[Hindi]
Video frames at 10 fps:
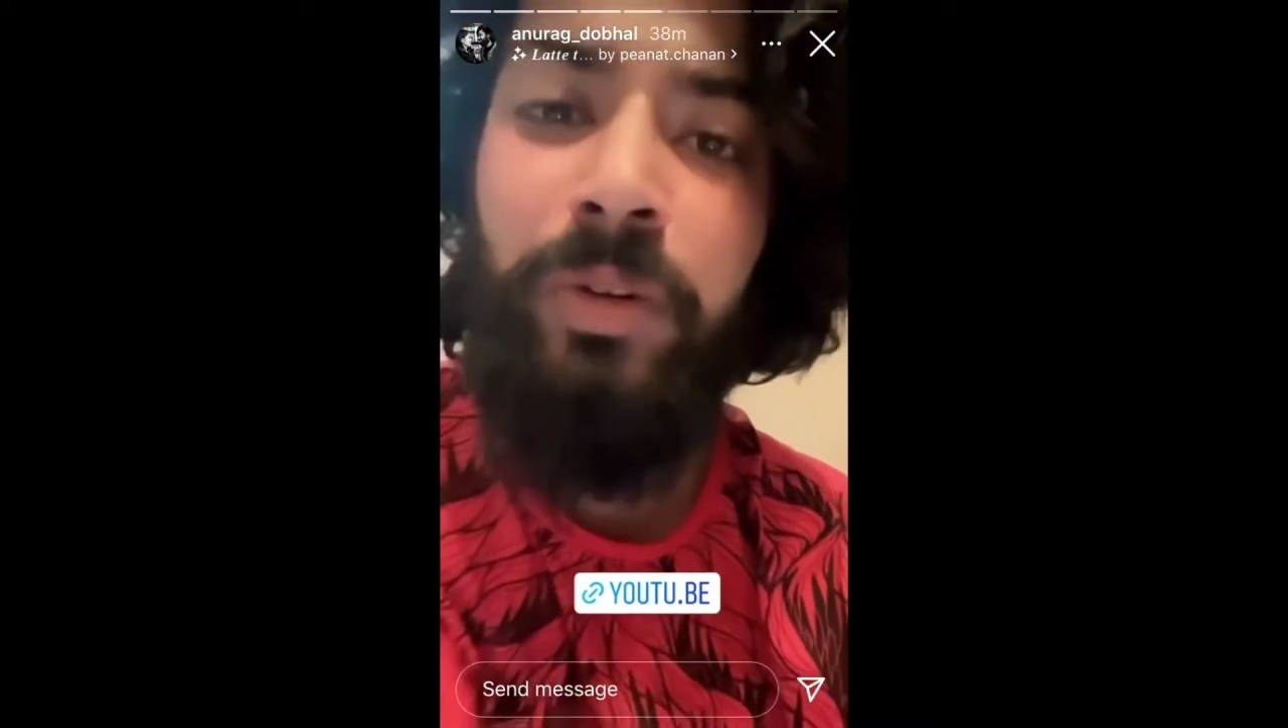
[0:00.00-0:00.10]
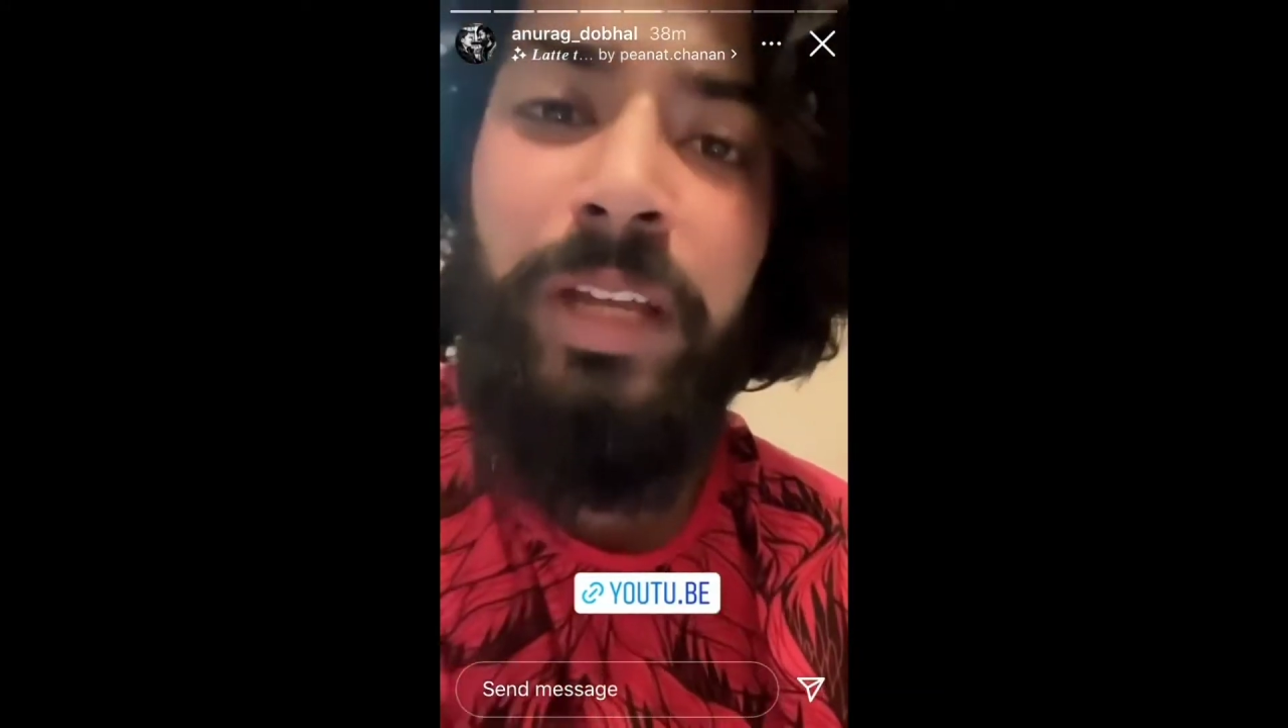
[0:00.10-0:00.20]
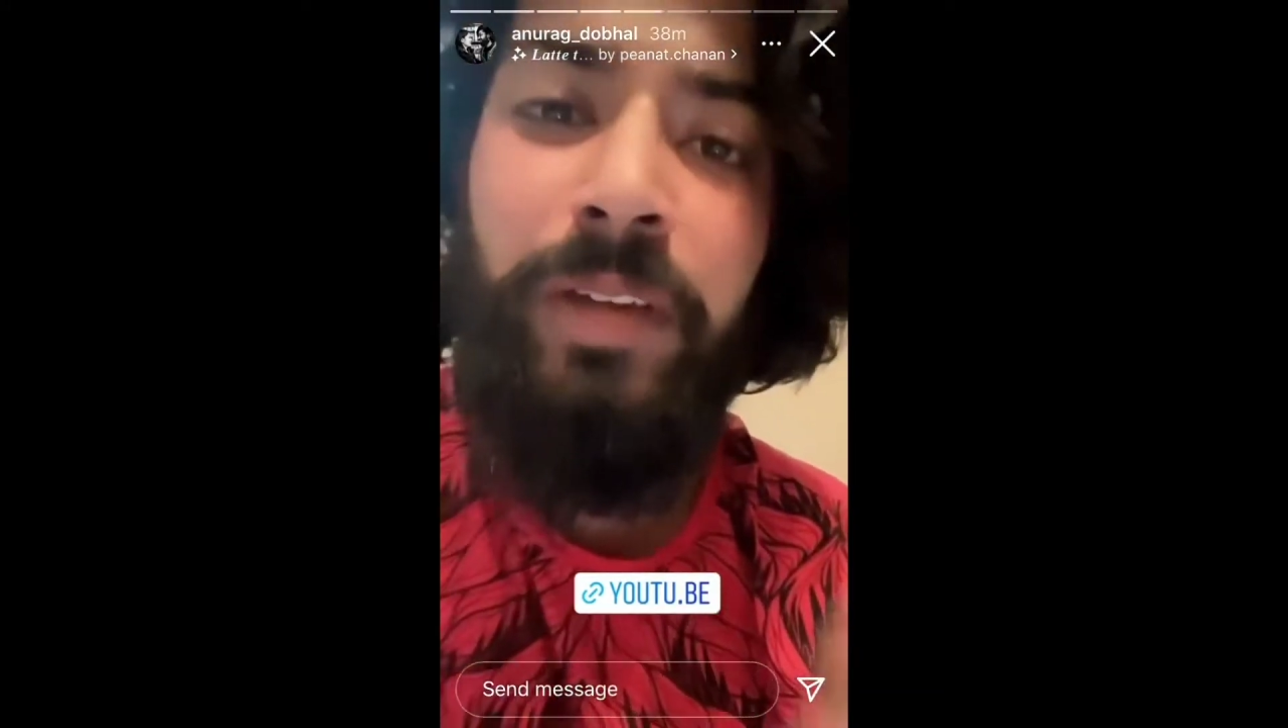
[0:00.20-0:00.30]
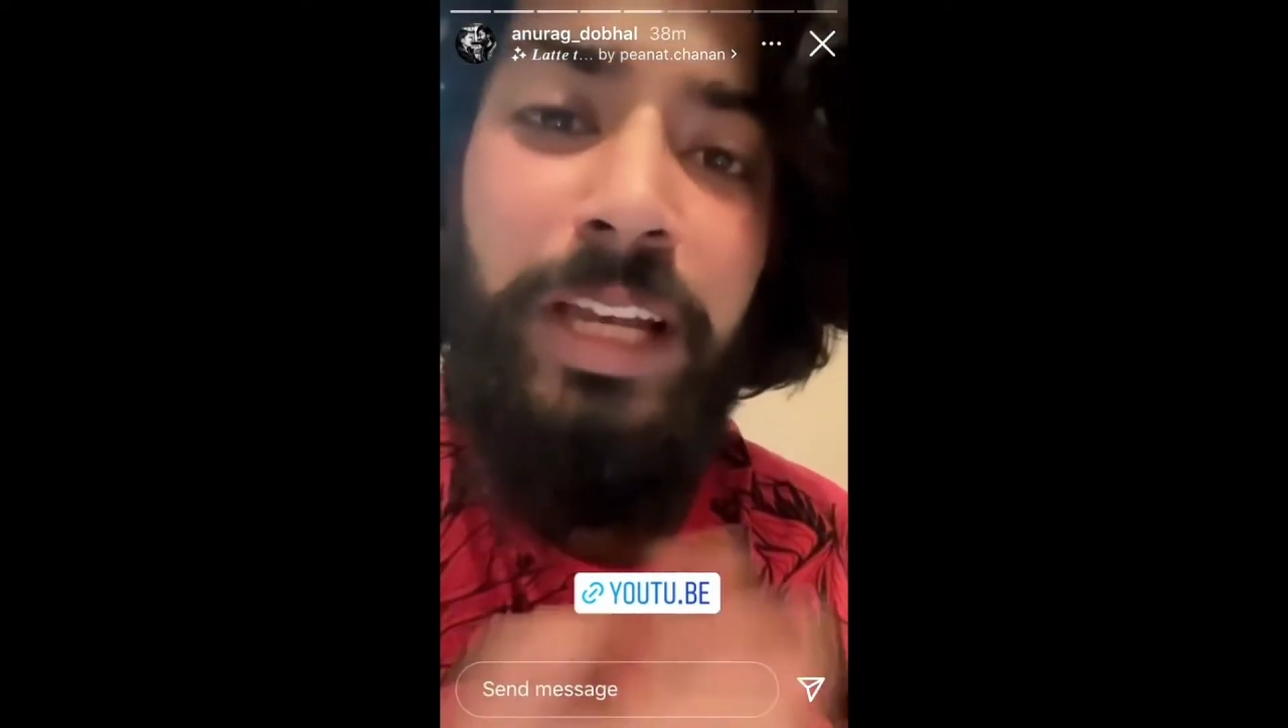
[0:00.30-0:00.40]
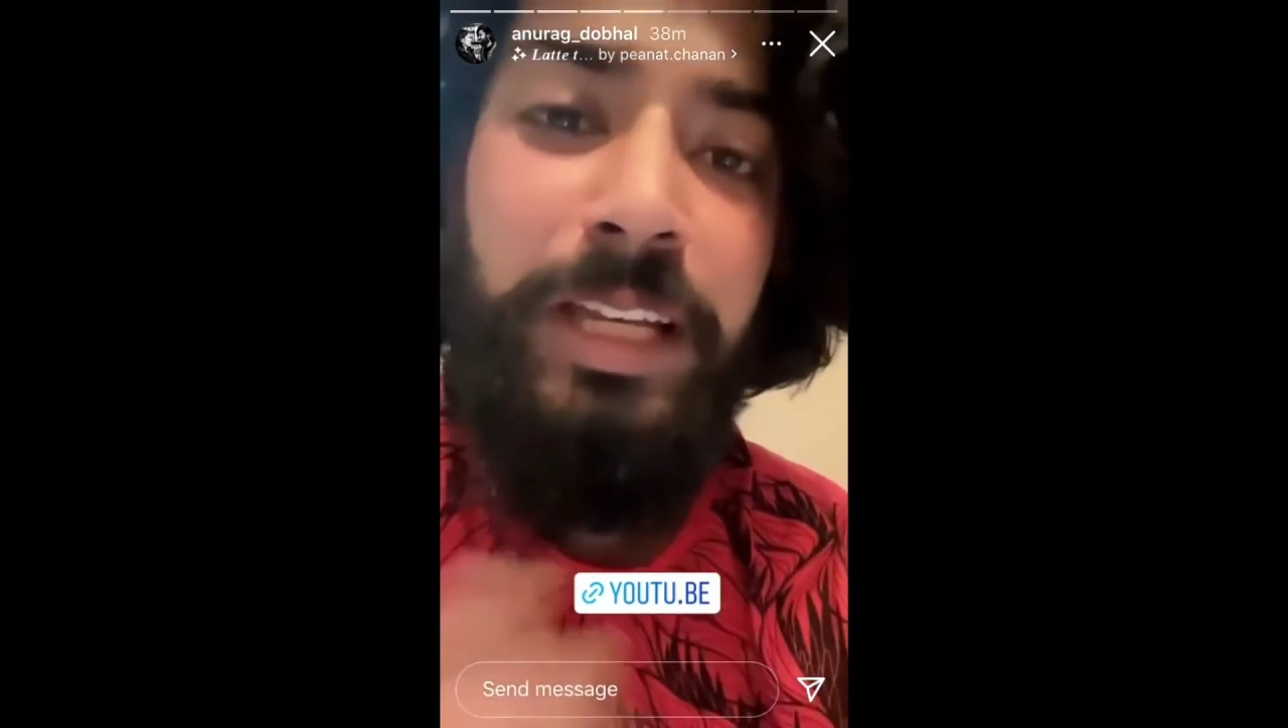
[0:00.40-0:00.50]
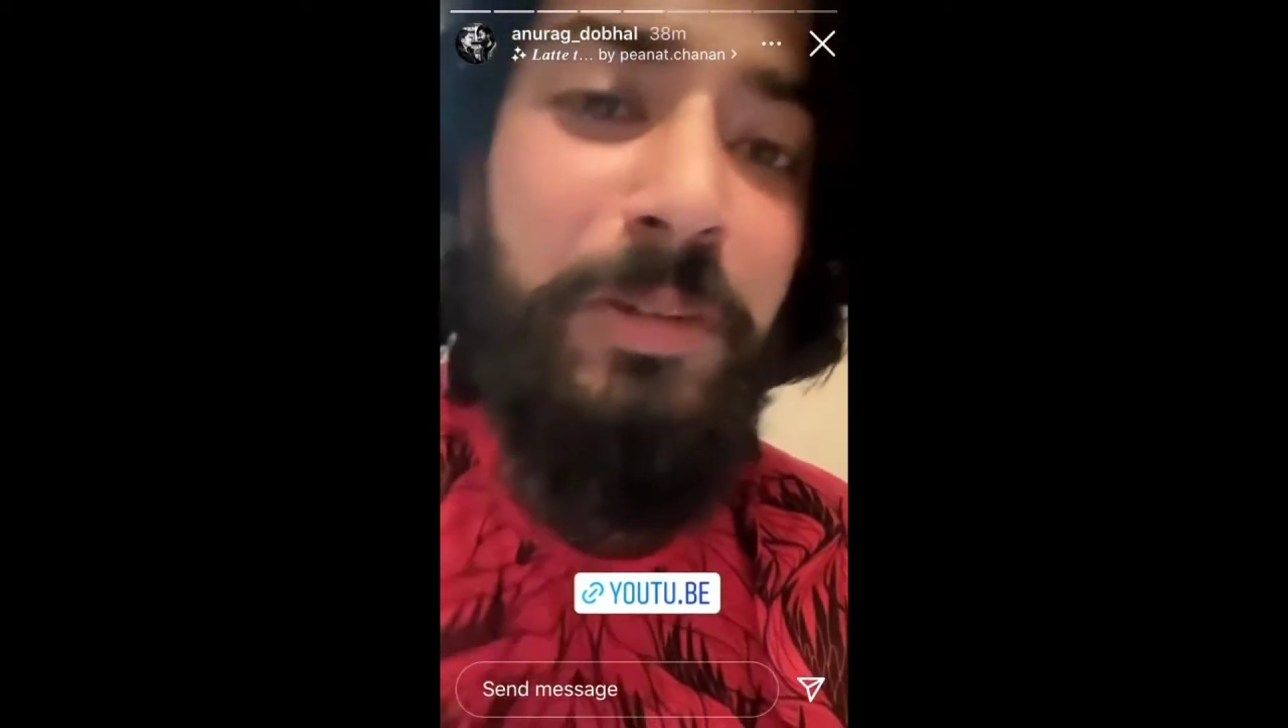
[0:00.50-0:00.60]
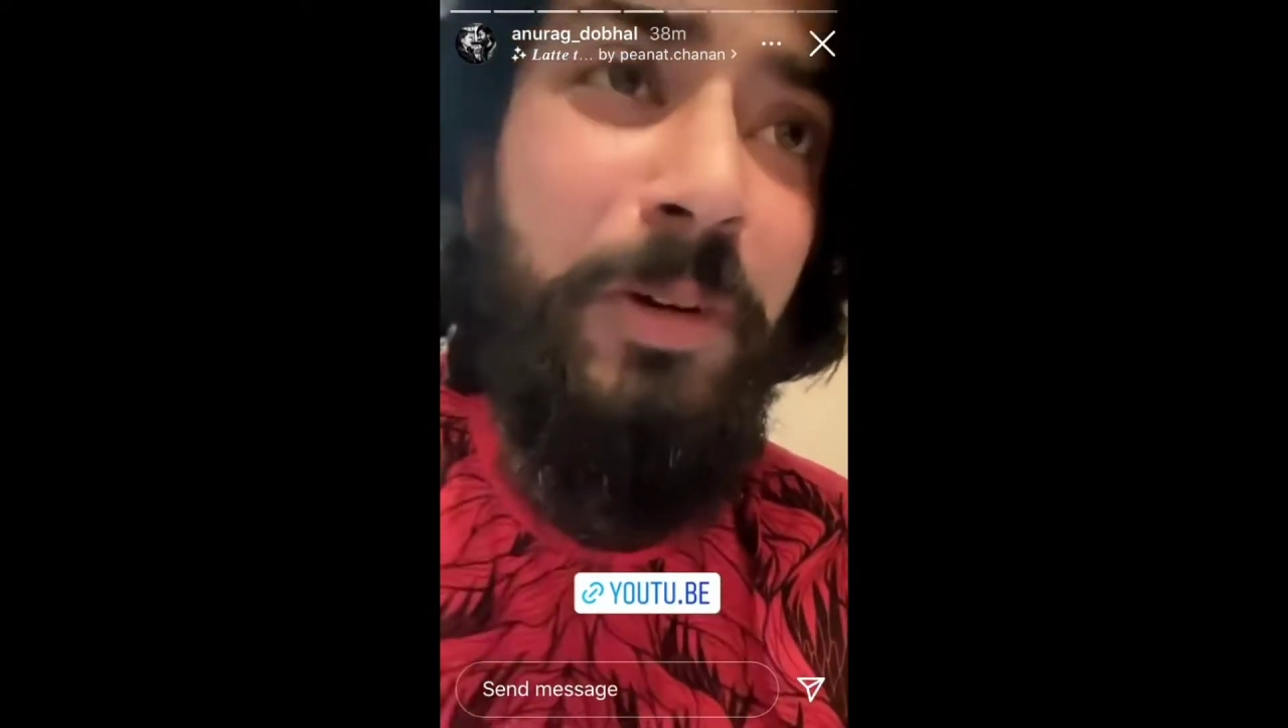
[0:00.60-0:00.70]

होने वाली